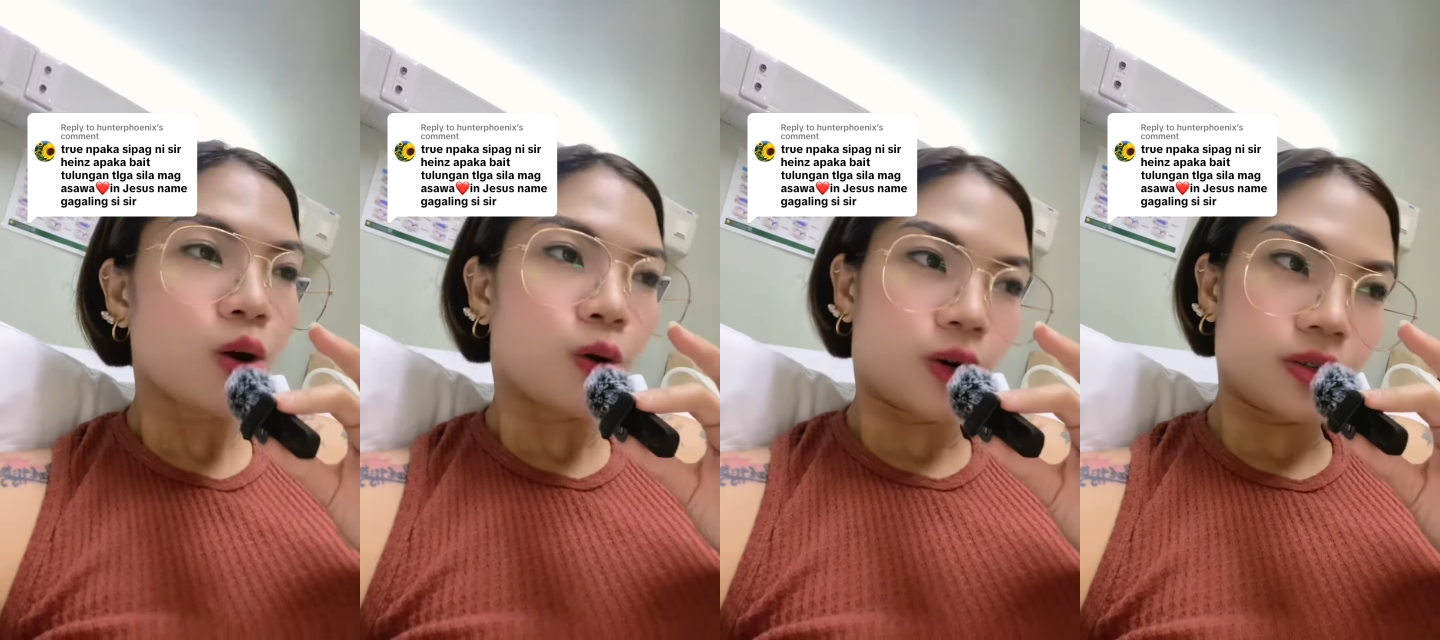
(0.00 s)

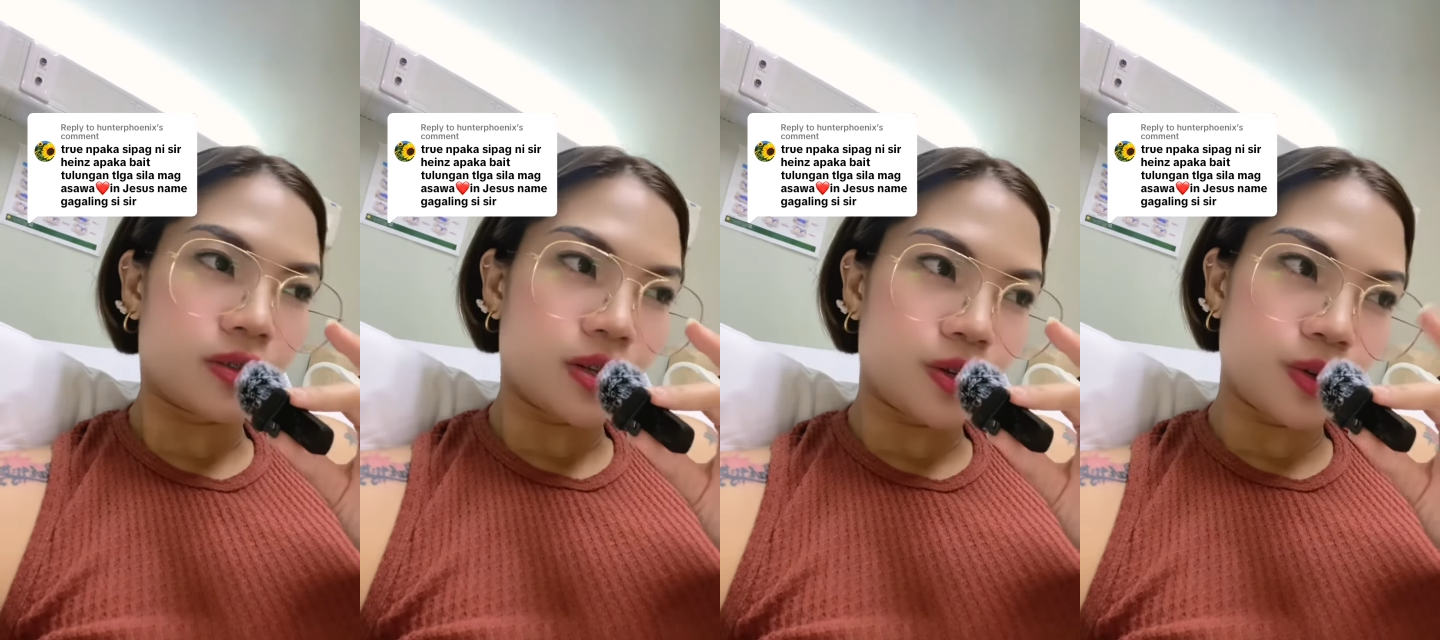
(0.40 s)
or
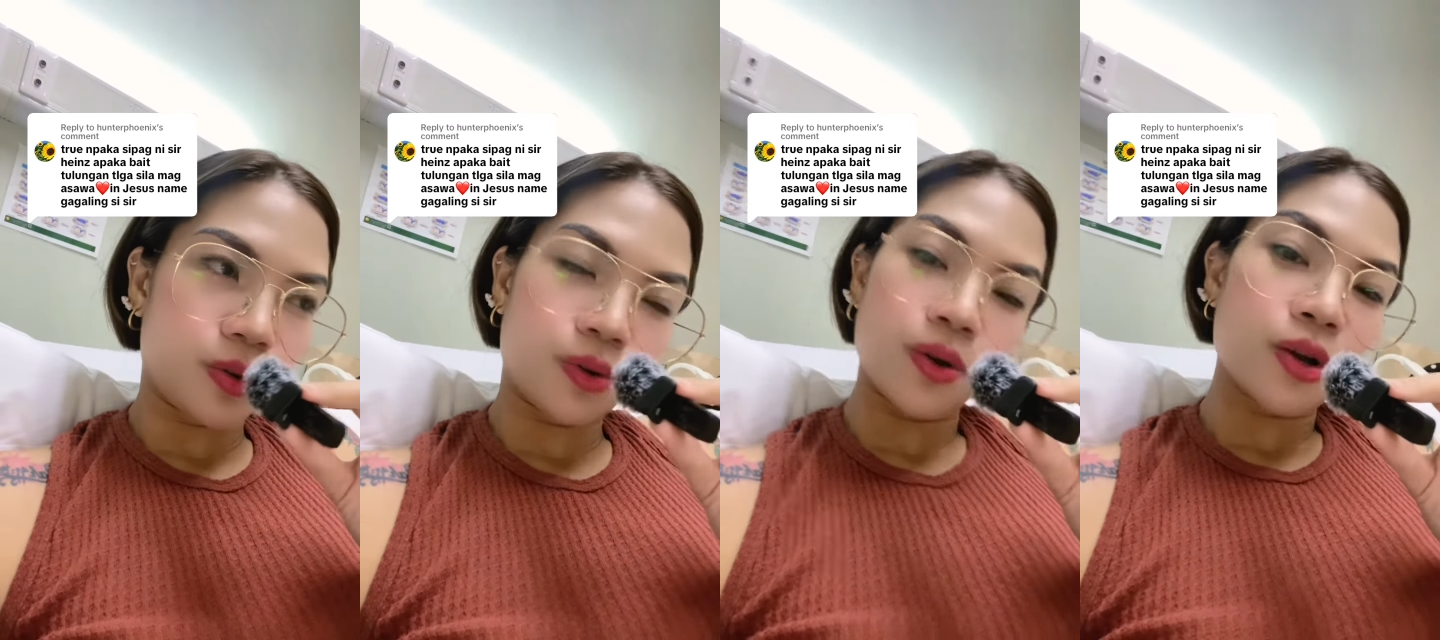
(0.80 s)
sino
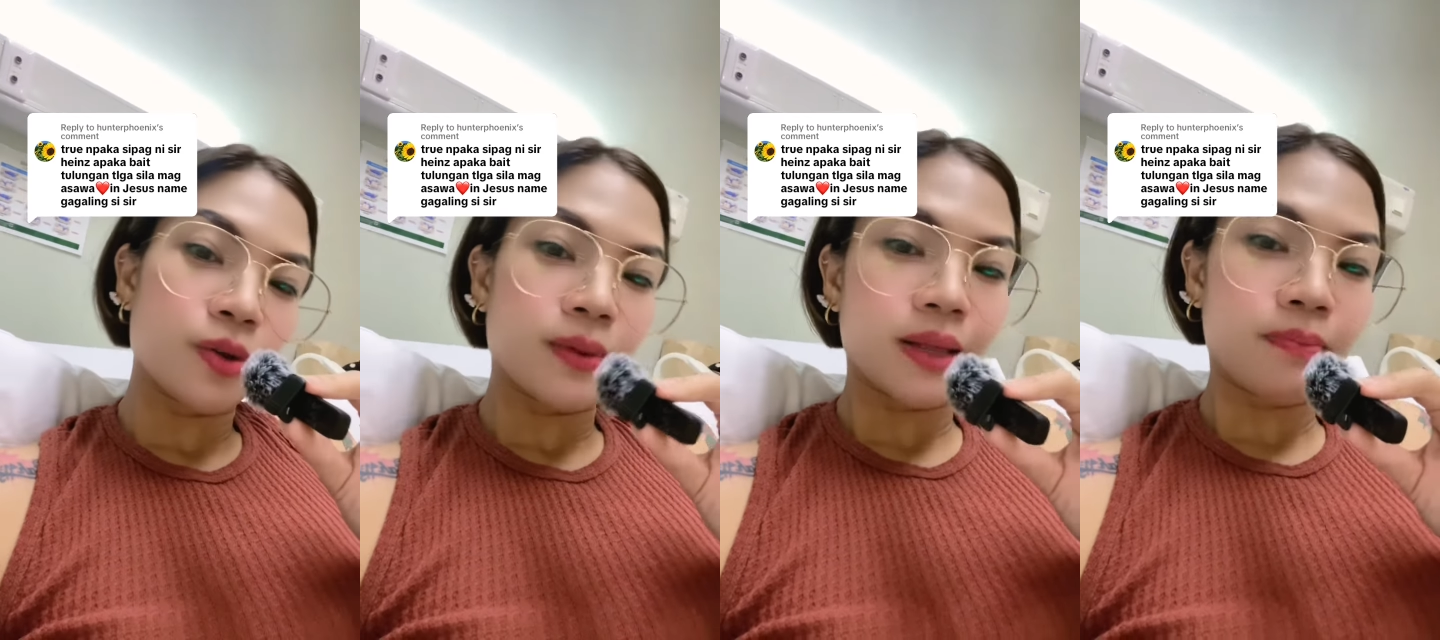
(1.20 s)
yung kung ano
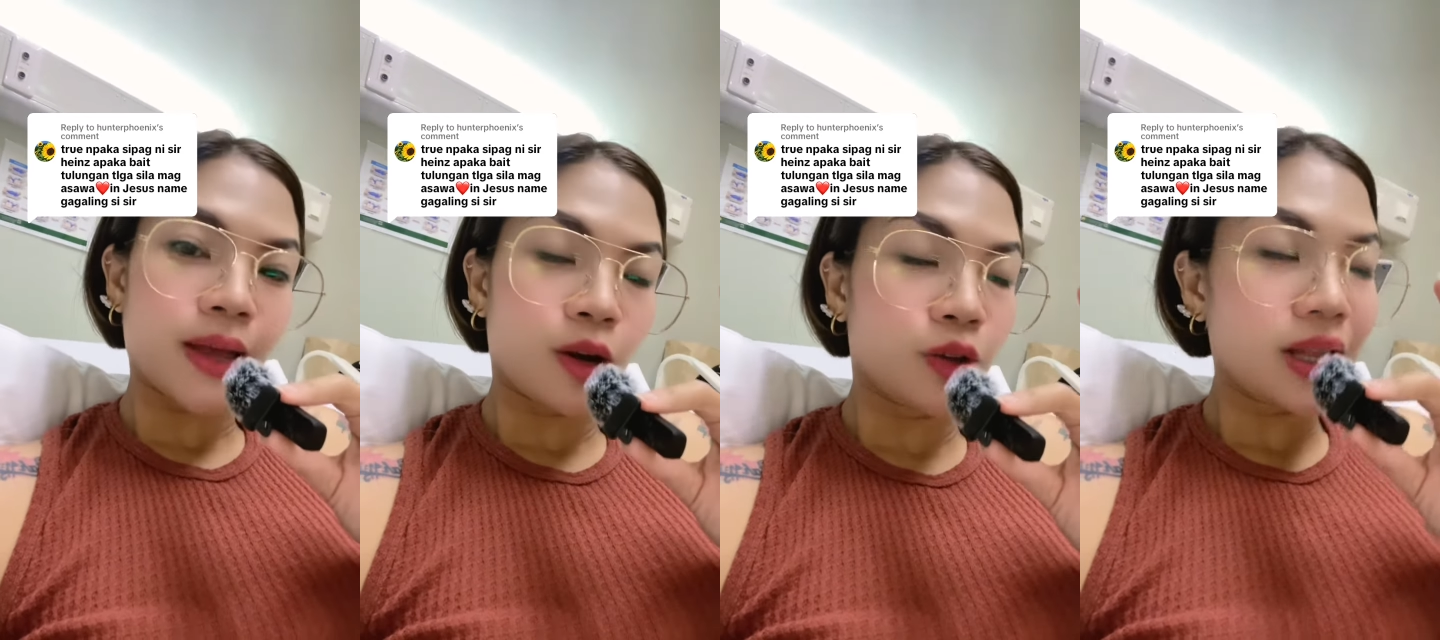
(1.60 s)
man,
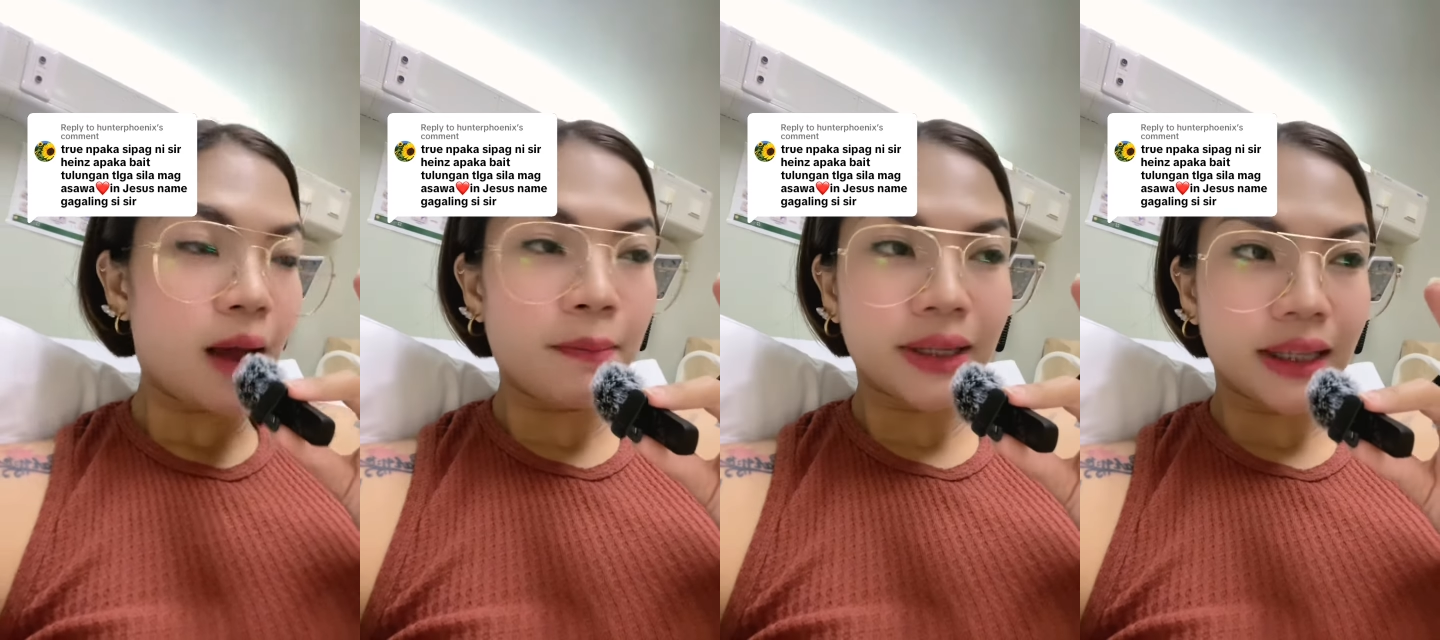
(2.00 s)
pero
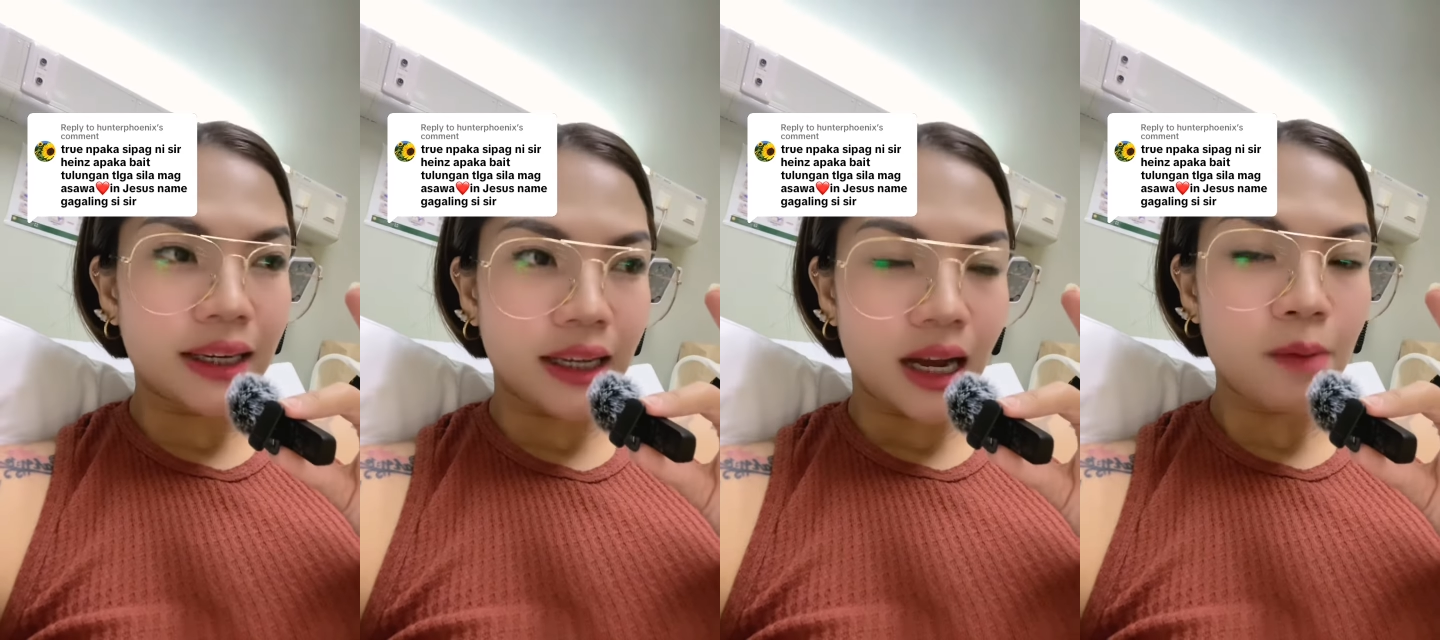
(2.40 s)
dapat
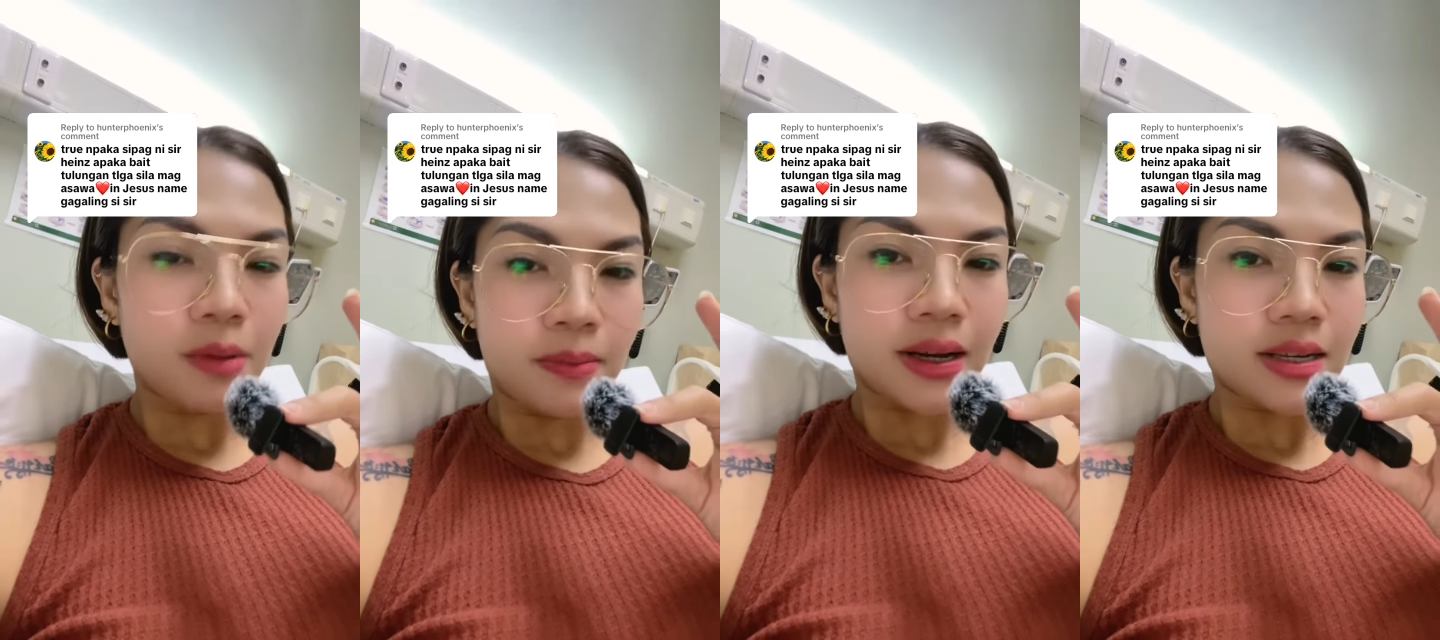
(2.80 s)
talaga
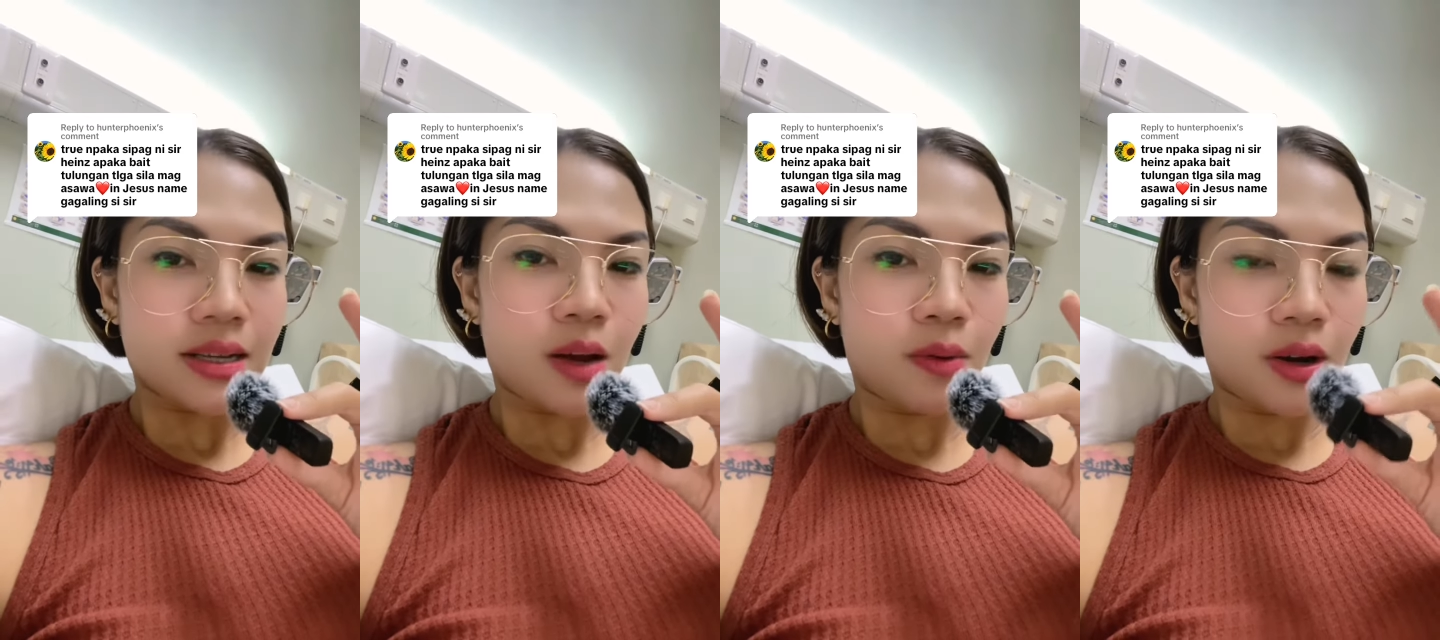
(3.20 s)
kapag
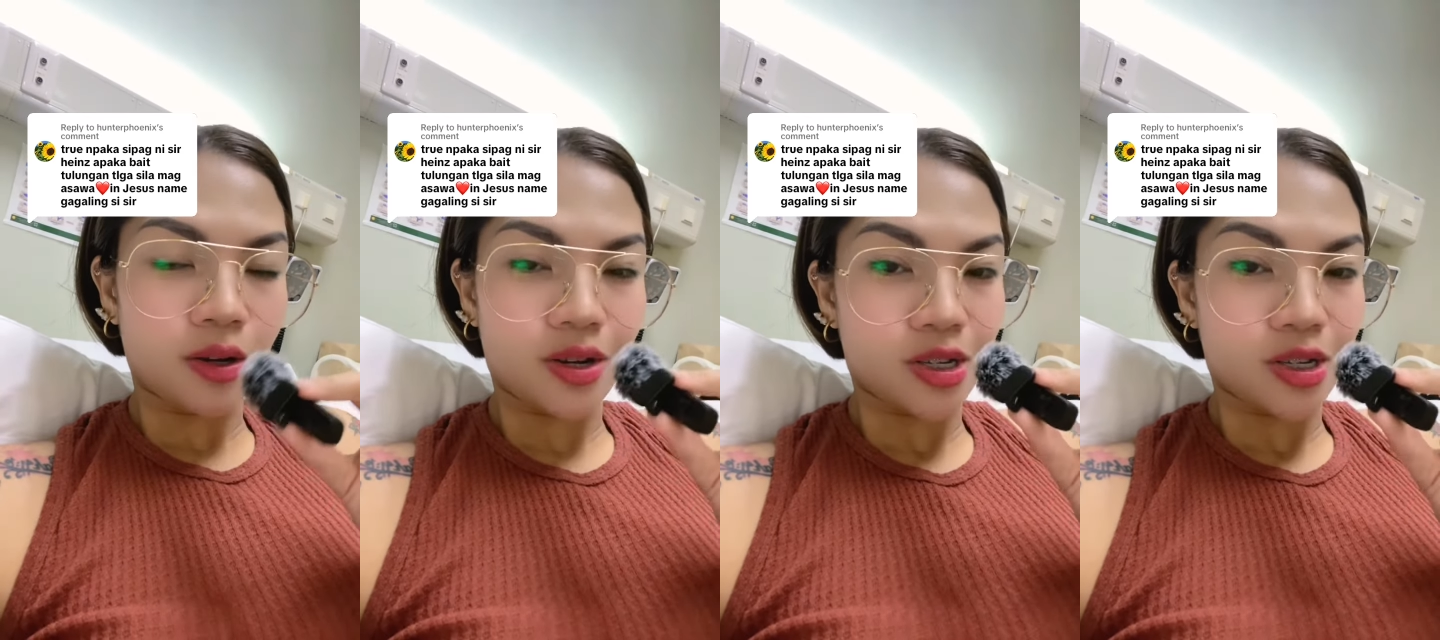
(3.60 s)
mag-asawa kayo,